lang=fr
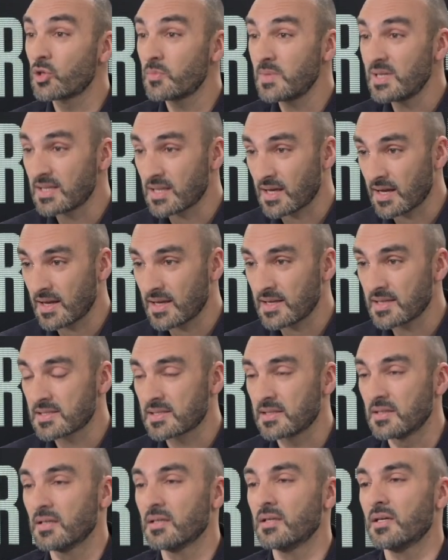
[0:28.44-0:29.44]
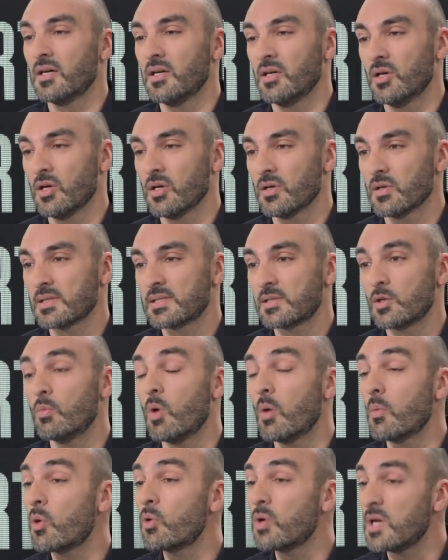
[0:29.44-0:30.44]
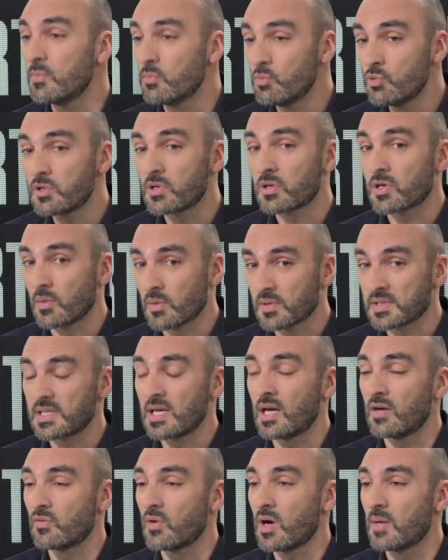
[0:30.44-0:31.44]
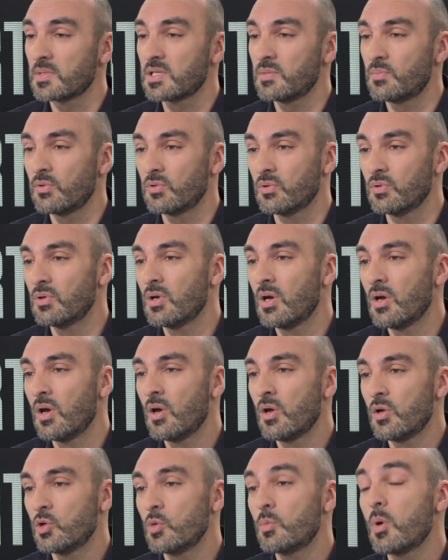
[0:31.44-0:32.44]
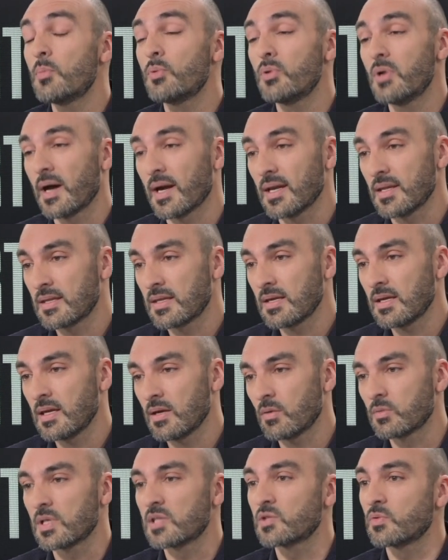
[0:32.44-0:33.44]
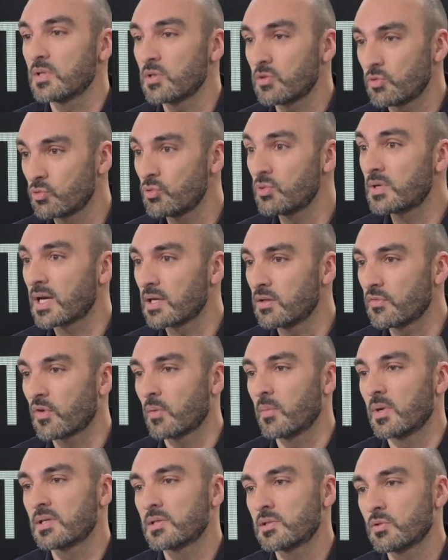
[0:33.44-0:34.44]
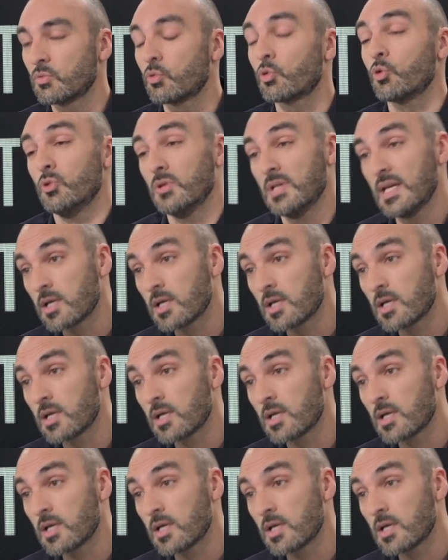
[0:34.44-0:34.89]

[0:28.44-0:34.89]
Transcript: 2013, euh, c'était au moment où les MOOC commençaient à avoir un petit peu de, popularité. On a souhaité du coup créer une formation, donc une